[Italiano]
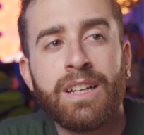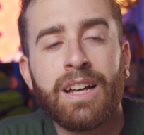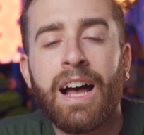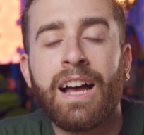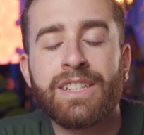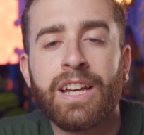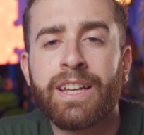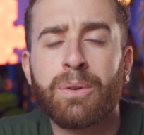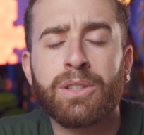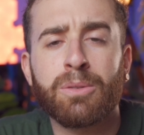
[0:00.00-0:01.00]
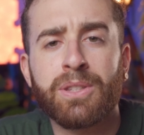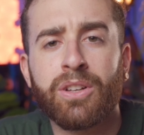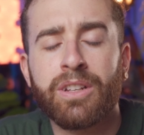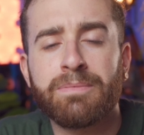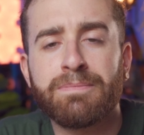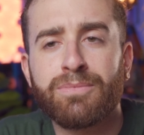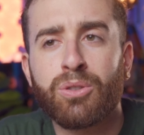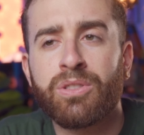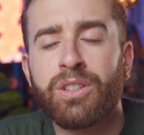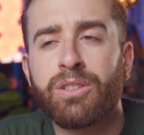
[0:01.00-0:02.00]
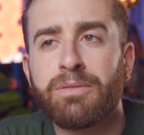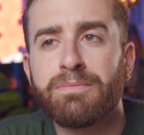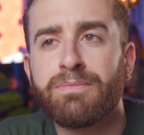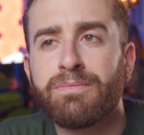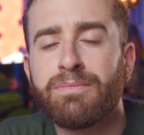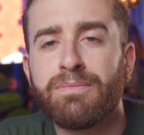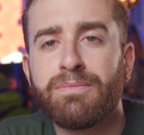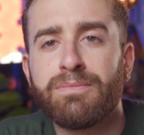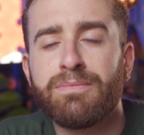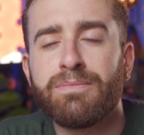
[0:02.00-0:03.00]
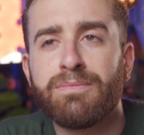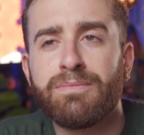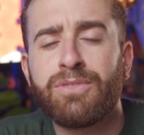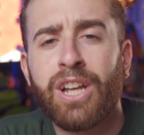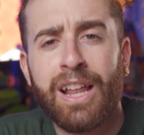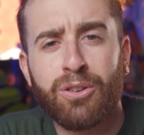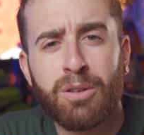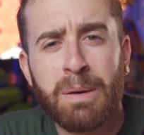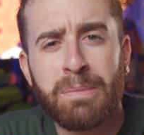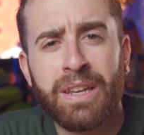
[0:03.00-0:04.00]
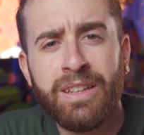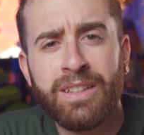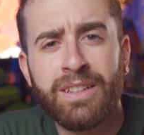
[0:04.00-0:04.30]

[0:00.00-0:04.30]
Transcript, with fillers: Ah, c'è anche questa opzione sul sito. Ce l'hanno con bambini?